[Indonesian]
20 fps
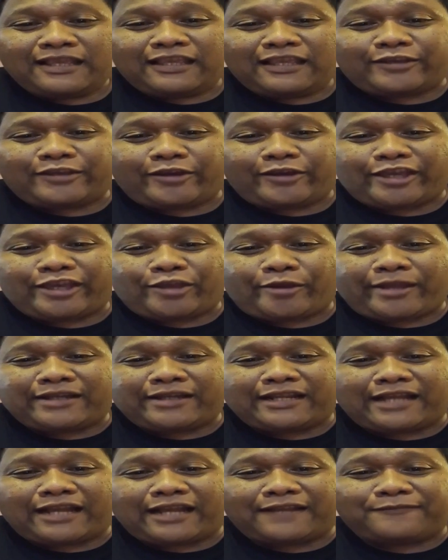
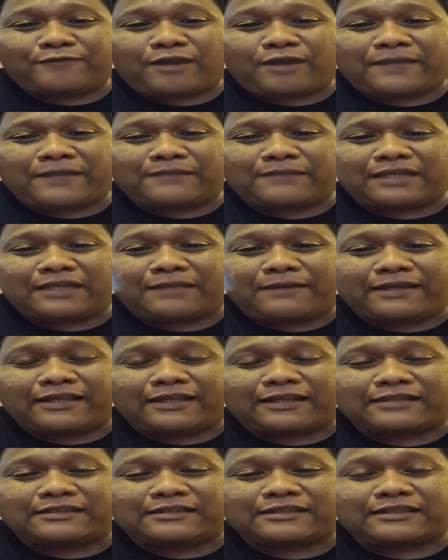Iko-ikoan dari Arif Muhammad
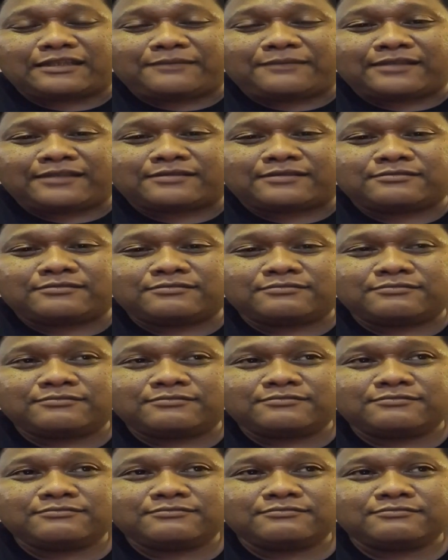bagi-bagi rezeki, Mas.
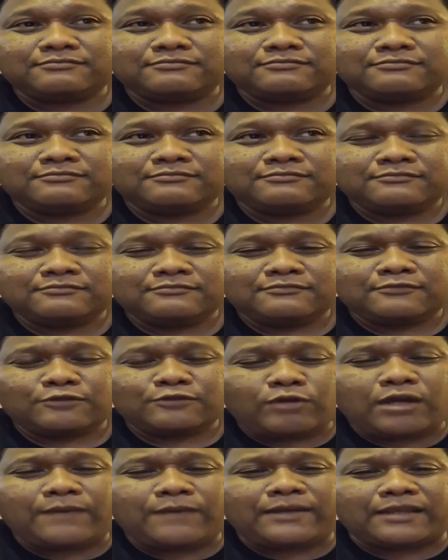
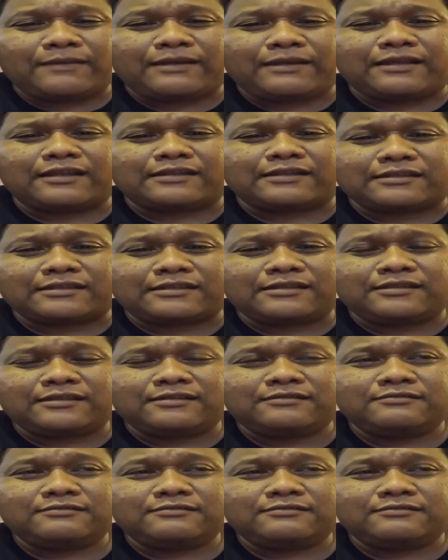Gua bagi-bagi rezeki